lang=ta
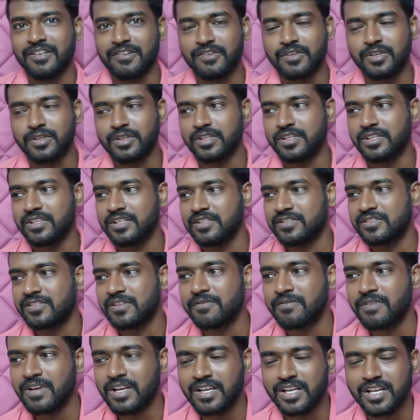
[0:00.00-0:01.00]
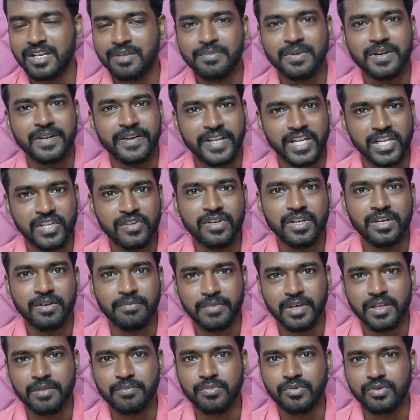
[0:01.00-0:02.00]
எனக்கு செவ்வாய்க்கிழமை
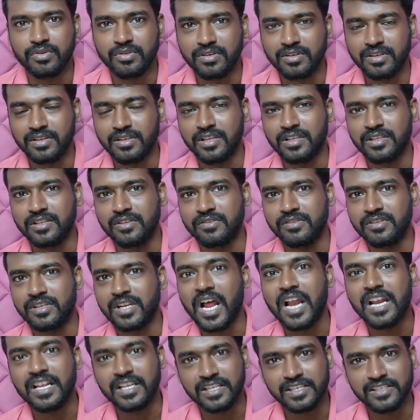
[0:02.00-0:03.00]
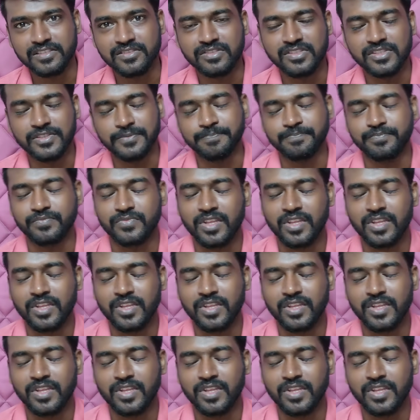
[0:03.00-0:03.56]
டெலிவரின் மாதிரி போட்டிருக்கு அதாவது நாளை கழிச்சு